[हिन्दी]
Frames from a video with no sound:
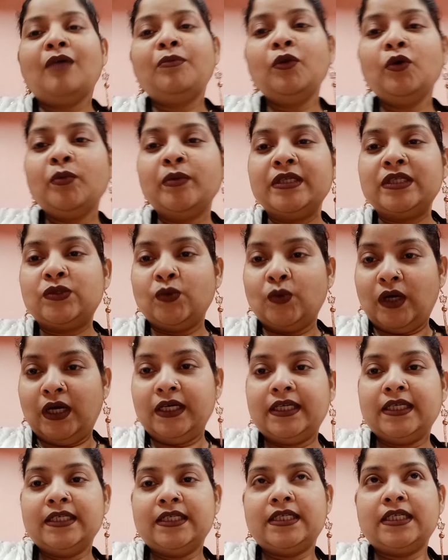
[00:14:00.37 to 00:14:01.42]
आप लोग बस
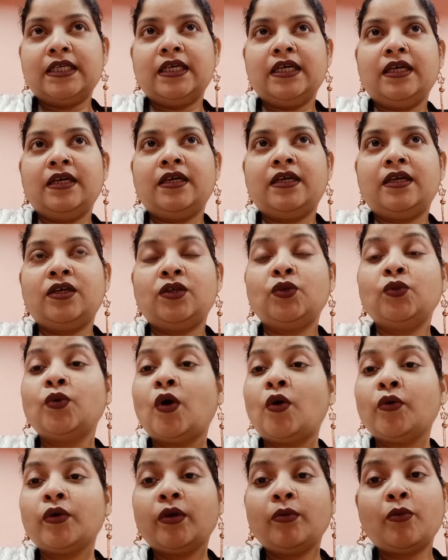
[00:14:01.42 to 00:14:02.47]
दुआ कीजिए
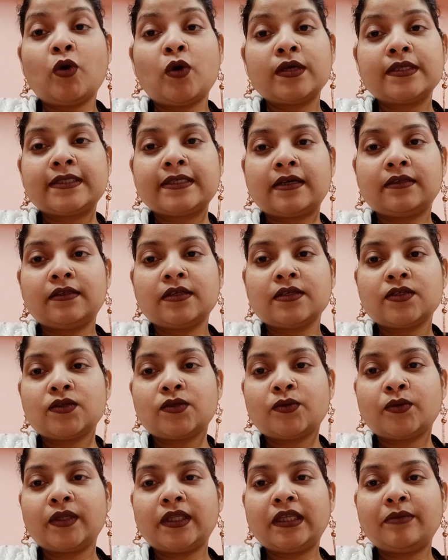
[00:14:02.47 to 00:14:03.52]
दुआओं की बहुत ज़्यादा
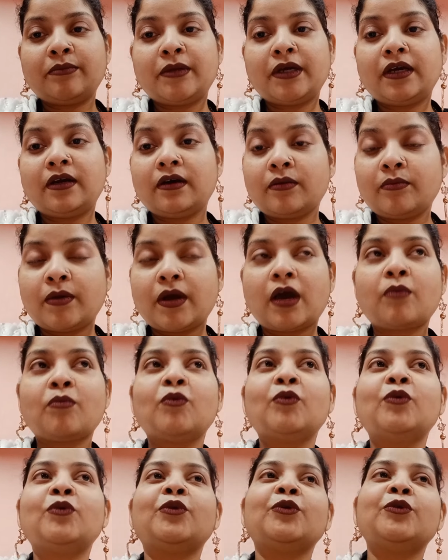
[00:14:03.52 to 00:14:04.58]
ज़रूरत है मैं हर बार
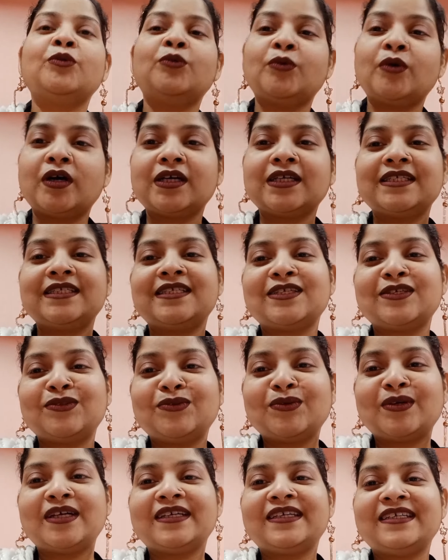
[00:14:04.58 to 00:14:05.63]
बोल रही हूँ दुआ कीजिए
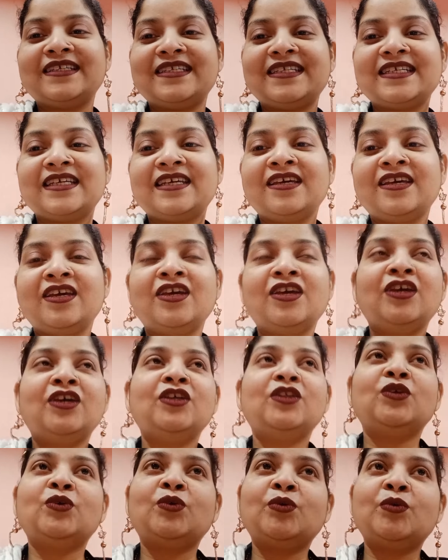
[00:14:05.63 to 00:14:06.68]
दुआ कीजिए
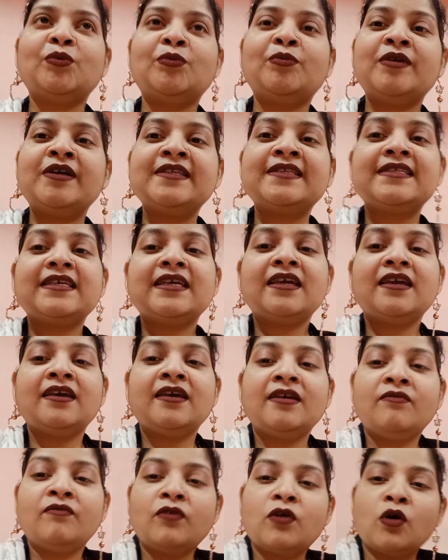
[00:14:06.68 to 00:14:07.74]
तो बस ये